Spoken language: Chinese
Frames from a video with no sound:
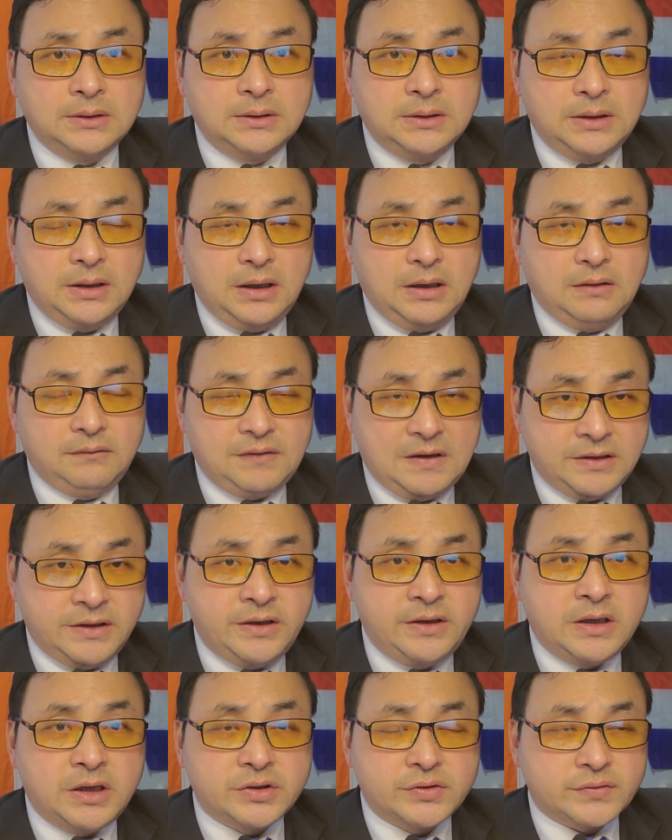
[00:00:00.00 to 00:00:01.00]
啊，反
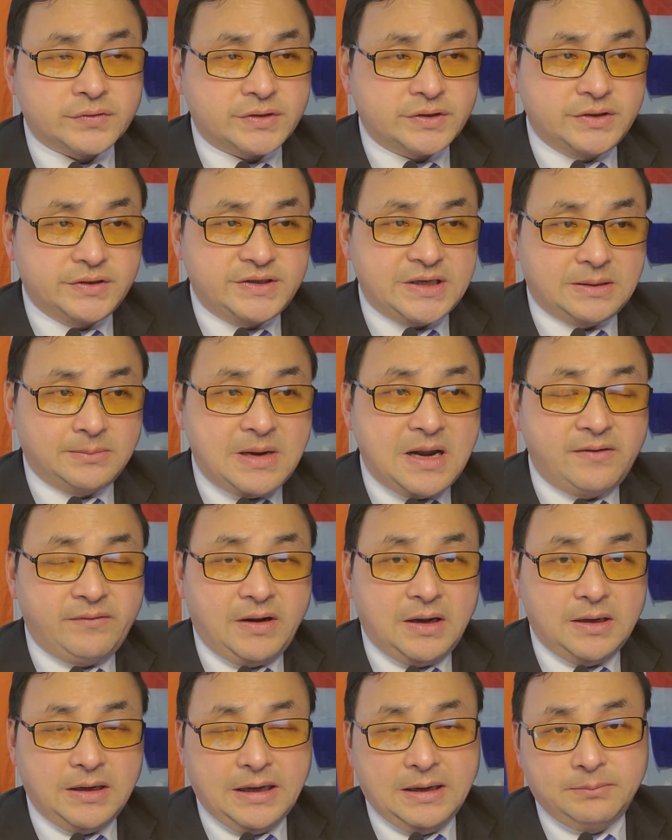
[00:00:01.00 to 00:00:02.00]
正呢就是想办
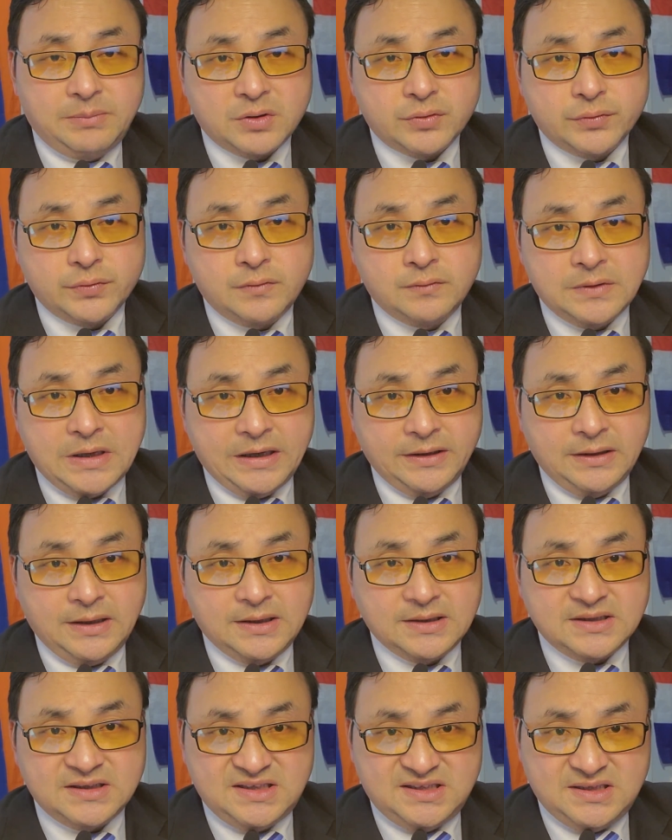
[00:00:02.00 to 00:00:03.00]
法来帮助共产
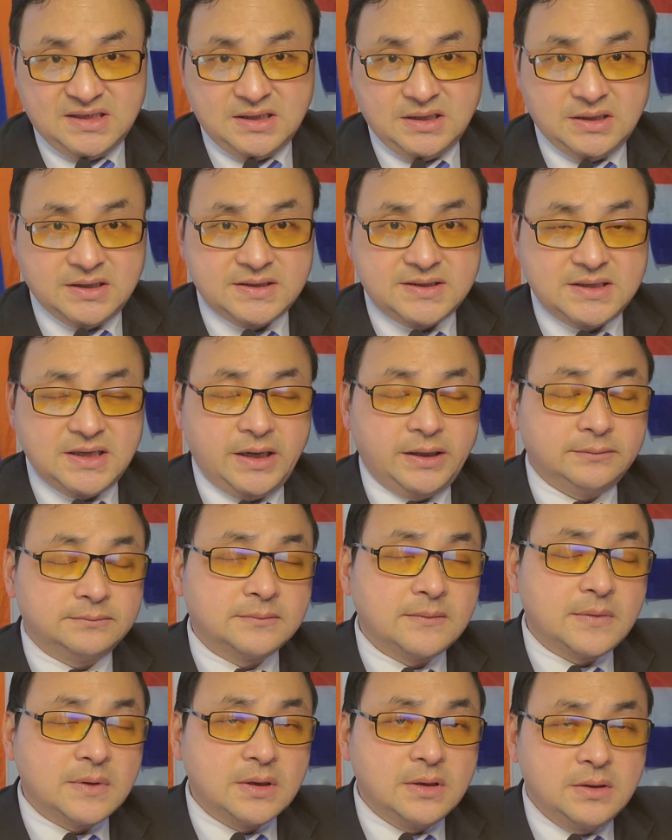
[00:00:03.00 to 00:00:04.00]
党吸你的血，
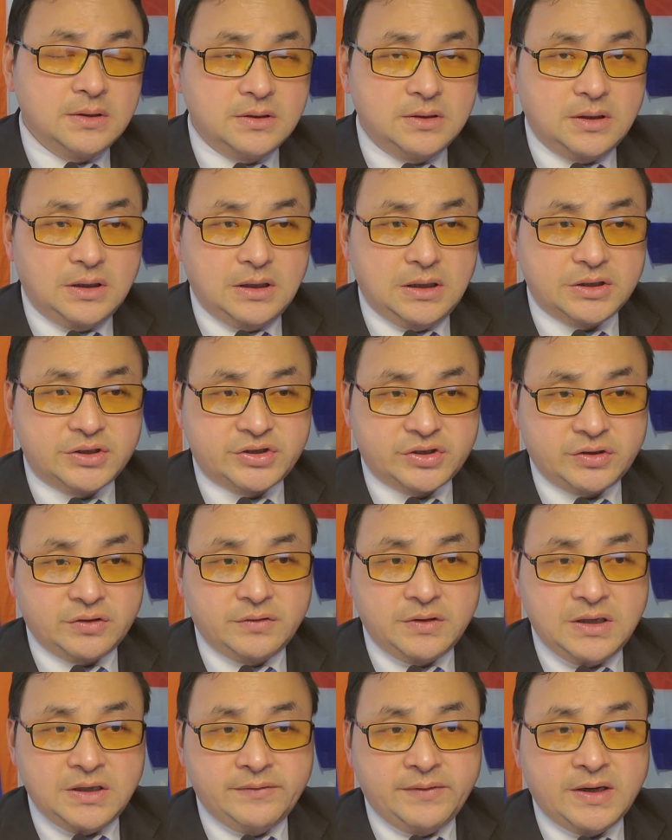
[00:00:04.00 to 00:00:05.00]
呃，只有
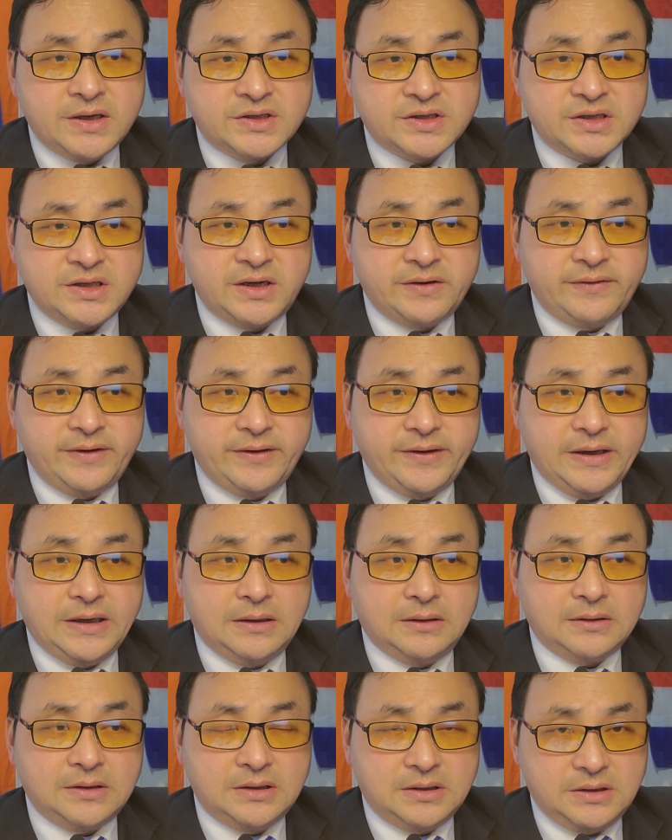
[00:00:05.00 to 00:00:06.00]
一位政协委
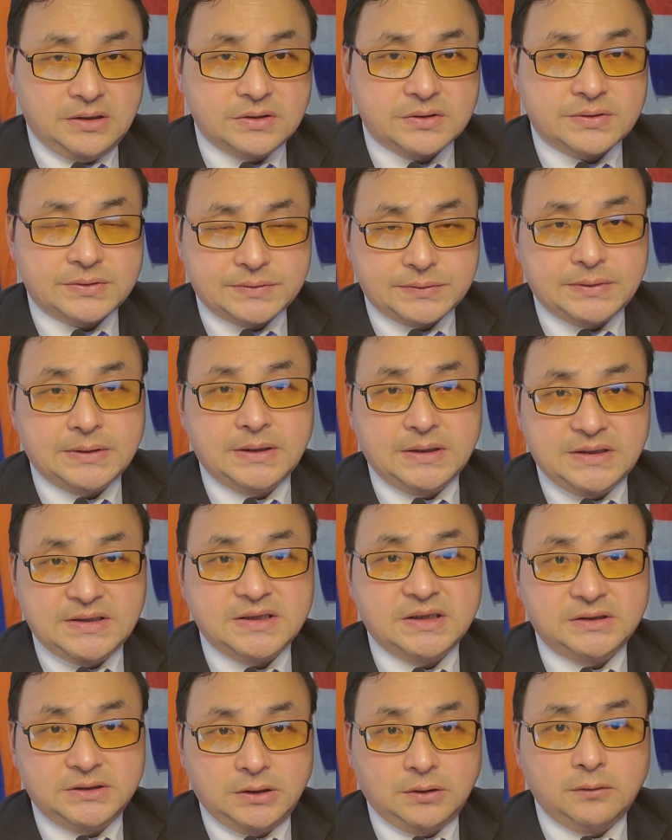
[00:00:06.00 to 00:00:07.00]
员可是说了一
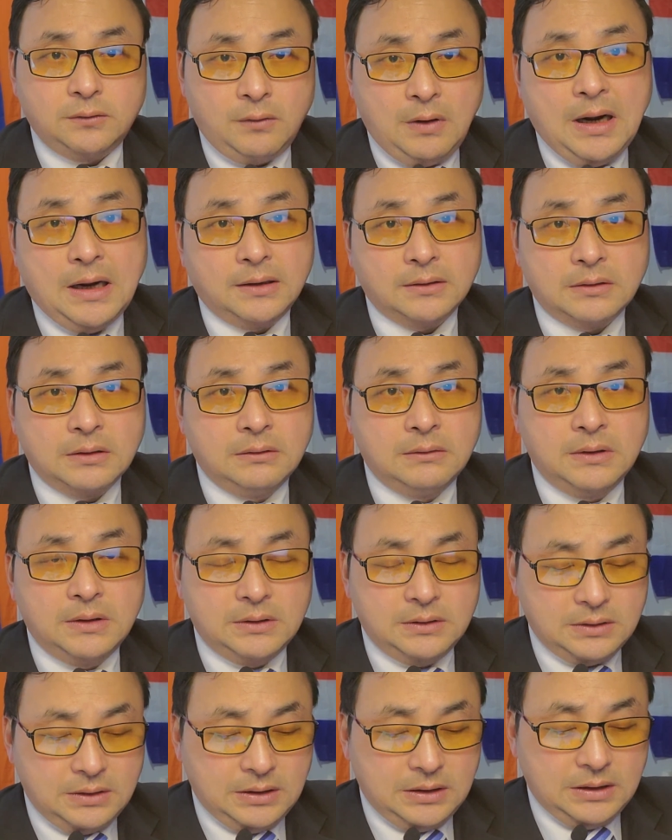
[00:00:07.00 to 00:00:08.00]
些人话，
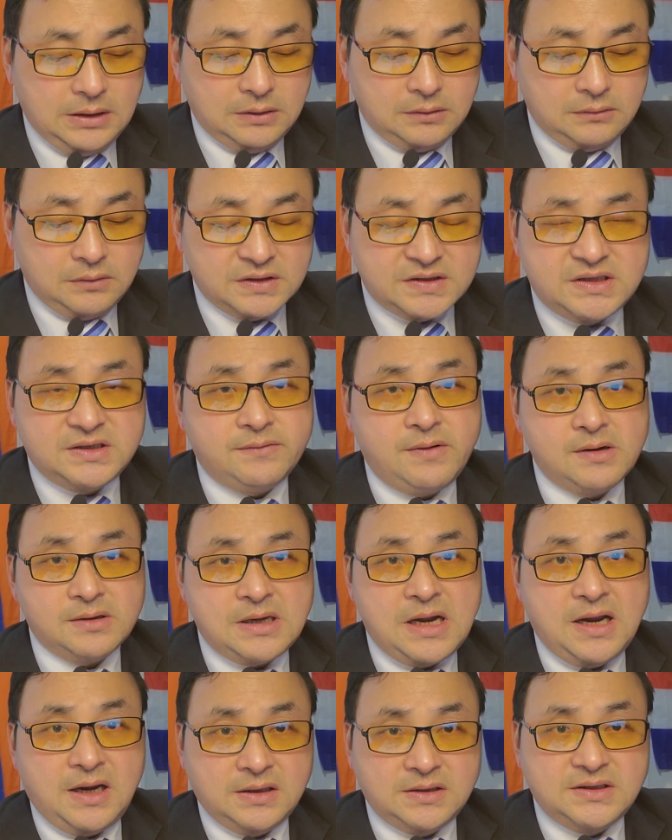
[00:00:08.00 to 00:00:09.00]
呃，我希望
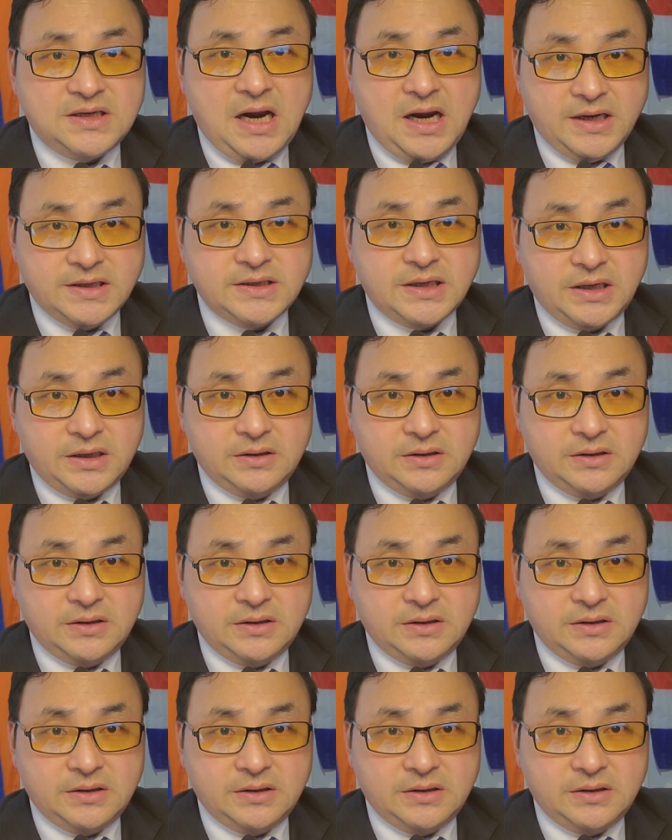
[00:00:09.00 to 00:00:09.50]
他下一届